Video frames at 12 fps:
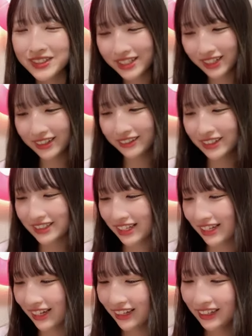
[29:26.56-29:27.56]
おしりんるか
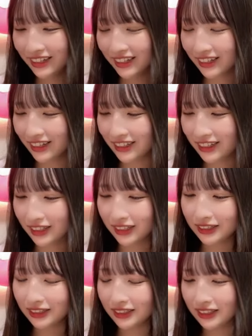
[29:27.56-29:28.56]
さんえな
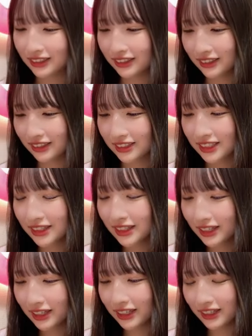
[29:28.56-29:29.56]
んか絶
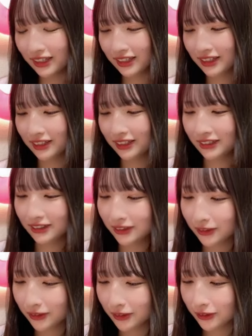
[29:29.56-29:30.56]
対
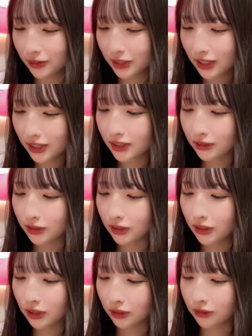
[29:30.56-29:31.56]
受け入れてくれ
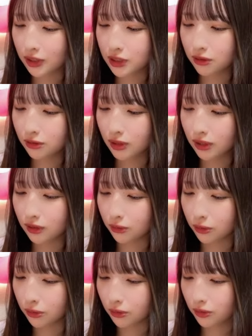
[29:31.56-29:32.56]
るかな私のファンの
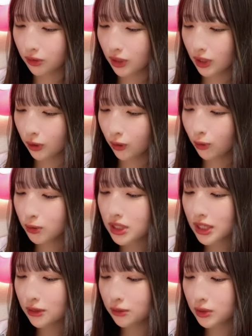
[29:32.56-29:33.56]
ことここ
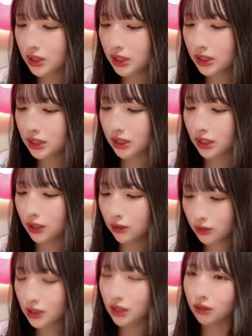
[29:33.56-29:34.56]
ちゃん推しですって言え
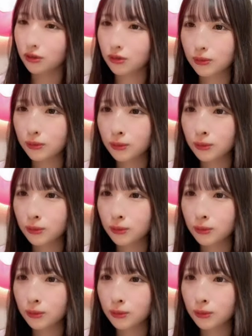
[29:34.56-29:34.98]
るちゃんと